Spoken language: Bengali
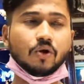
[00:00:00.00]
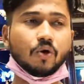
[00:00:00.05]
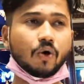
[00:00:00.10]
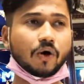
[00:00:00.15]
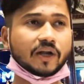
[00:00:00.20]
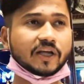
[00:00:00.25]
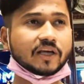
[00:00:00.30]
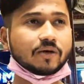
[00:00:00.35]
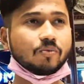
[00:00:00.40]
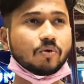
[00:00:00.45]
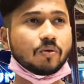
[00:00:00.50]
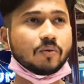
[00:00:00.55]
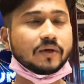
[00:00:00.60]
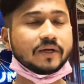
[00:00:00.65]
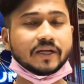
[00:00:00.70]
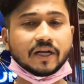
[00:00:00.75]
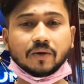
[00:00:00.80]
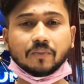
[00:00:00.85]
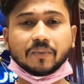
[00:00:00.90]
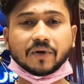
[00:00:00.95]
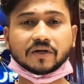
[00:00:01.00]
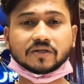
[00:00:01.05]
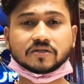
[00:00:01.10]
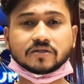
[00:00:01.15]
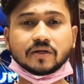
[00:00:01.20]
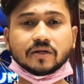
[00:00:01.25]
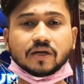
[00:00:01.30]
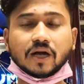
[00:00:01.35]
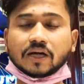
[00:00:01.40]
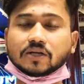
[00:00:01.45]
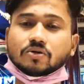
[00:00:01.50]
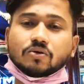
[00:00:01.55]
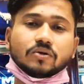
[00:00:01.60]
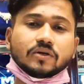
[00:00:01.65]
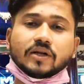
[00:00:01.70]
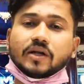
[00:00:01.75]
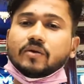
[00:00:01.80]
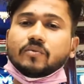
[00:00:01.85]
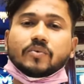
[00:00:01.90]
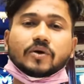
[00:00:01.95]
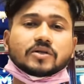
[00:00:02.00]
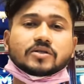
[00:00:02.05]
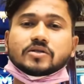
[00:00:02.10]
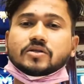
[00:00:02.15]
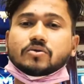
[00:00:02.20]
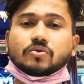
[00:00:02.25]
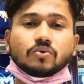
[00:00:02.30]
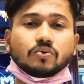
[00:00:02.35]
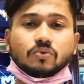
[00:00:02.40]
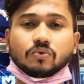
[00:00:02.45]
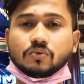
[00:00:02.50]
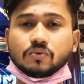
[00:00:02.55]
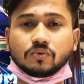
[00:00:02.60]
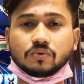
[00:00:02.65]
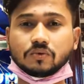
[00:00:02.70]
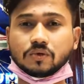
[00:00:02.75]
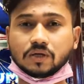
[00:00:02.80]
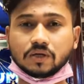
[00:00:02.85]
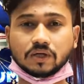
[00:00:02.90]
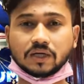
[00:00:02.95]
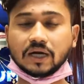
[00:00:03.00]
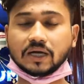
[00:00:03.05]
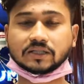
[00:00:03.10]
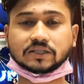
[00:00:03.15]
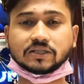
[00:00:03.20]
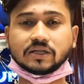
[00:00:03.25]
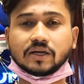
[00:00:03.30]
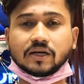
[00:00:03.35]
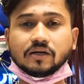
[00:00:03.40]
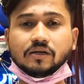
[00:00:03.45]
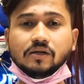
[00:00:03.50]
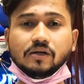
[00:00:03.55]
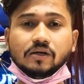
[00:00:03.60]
অনেকে বলবে টেন পার্সেন্ট আসলে টেন পার্সেন্ট কোনো আসে না